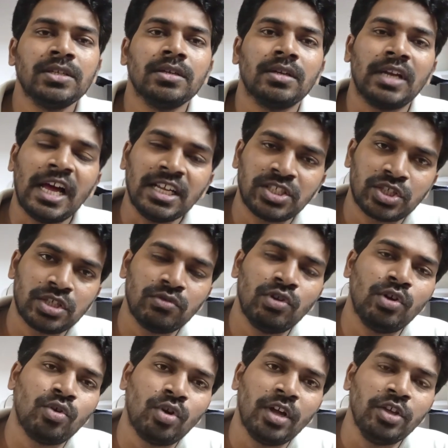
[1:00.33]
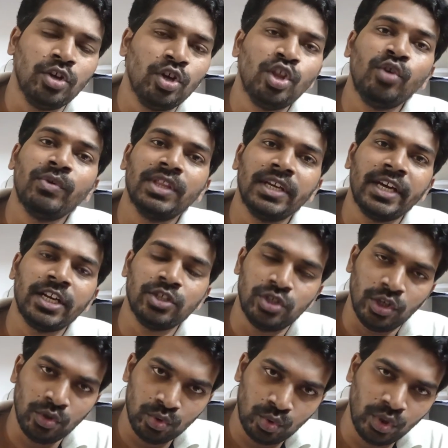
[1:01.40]
రాష్ట్రంలో కూడా ఏదో విధంగానే
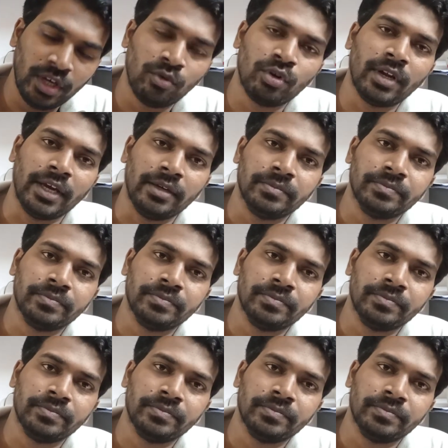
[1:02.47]
జరుగుతూనే ఉన్నాయి